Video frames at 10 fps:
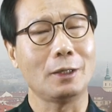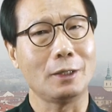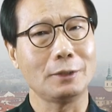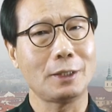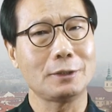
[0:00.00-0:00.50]

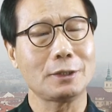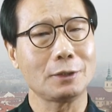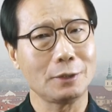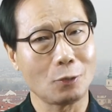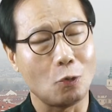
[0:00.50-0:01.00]
아, 이게
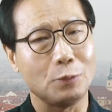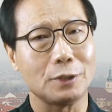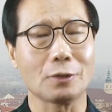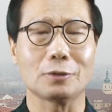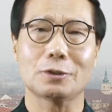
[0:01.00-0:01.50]
이제
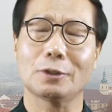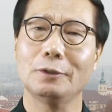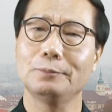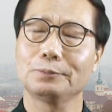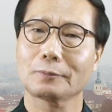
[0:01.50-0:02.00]
고민인
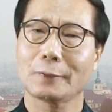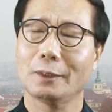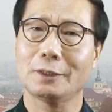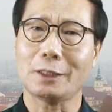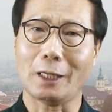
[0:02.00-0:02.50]
거죠.
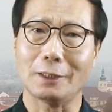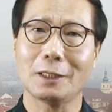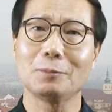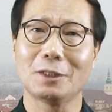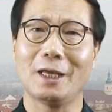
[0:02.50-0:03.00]
근데 잘안
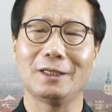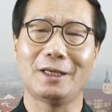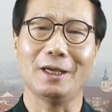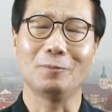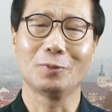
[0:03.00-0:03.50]
됩니다.
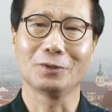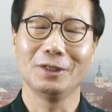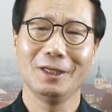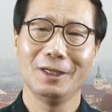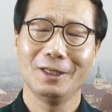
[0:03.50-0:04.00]
이게 한번
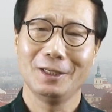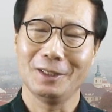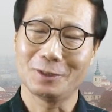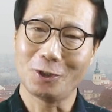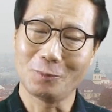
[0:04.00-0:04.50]

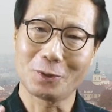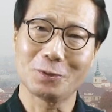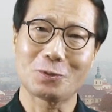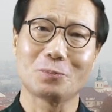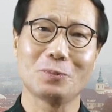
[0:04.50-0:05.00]
네,
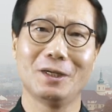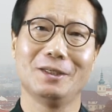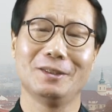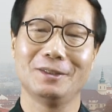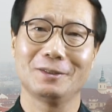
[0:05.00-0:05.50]
처음에는
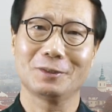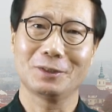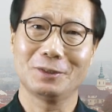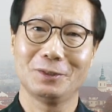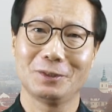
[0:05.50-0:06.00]
정말
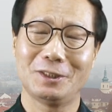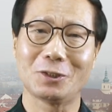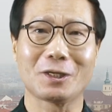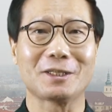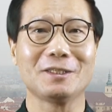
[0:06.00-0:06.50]
그
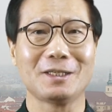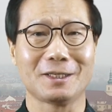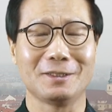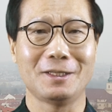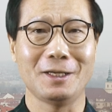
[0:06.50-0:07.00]
기적 같은
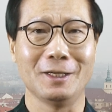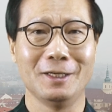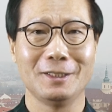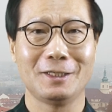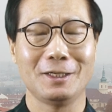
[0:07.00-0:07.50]
약인데
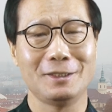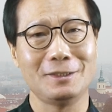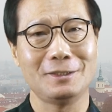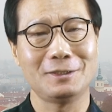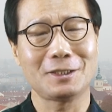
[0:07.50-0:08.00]
이게
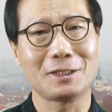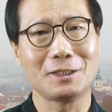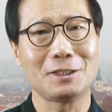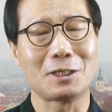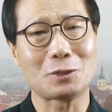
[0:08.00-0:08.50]

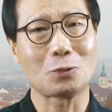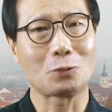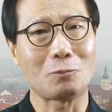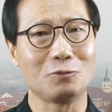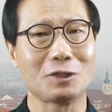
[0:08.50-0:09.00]
시간이 지날수록
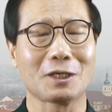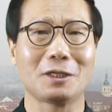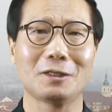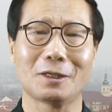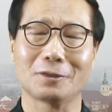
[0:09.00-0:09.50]
다 문제가
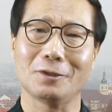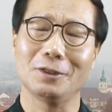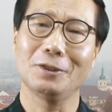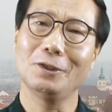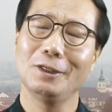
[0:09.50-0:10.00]
된다는
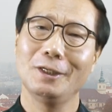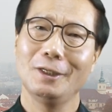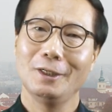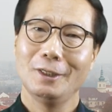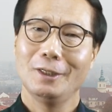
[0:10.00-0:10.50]
거예요.
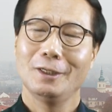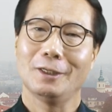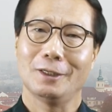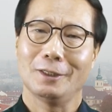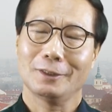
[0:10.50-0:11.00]

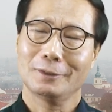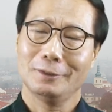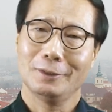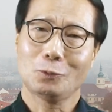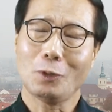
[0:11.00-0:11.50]
아,
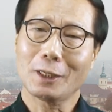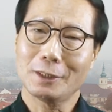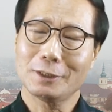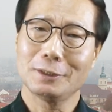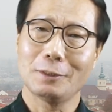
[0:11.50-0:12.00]
또 한
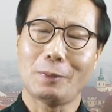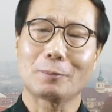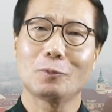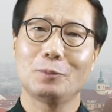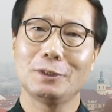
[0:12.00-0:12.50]
가지 이제
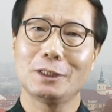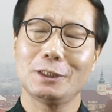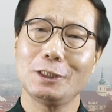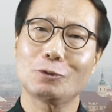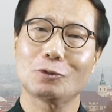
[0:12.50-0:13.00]
방법이 이제
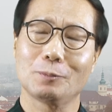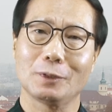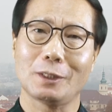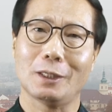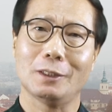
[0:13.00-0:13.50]

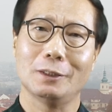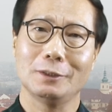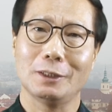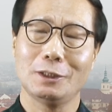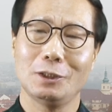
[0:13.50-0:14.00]
시술입니다.
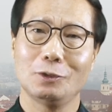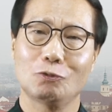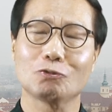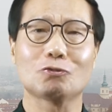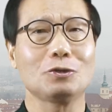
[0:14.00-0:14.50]
네, 시,
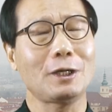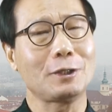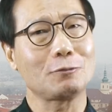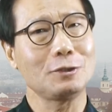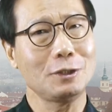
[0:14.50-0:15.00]
수술이
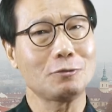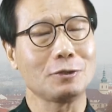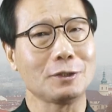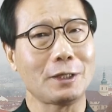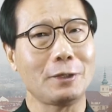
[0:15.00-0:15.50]
아니고
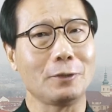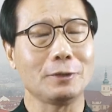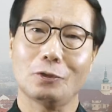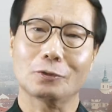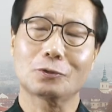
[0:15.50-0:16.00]
시술인데요.
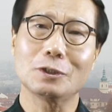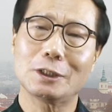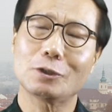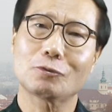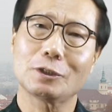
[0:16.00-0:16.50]
어떤
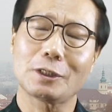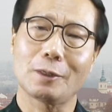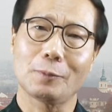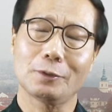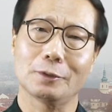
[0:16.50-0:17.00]

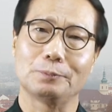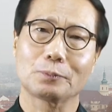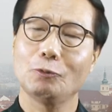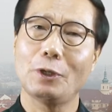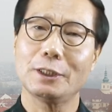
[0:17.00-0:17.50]
시술이냐면은
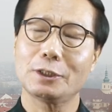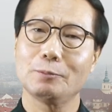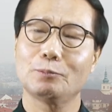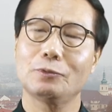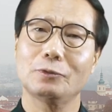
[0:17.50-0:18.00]

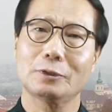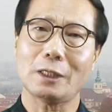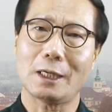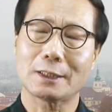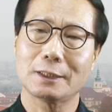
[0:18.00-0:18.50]
뇌신부
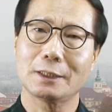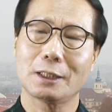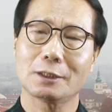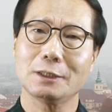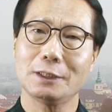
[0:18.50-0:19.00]

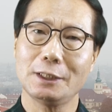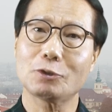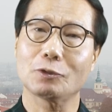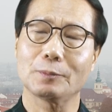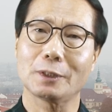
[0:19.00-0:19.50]
자극이라는
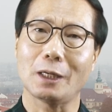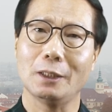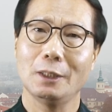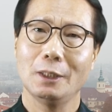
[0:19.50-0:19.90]
시술입니다.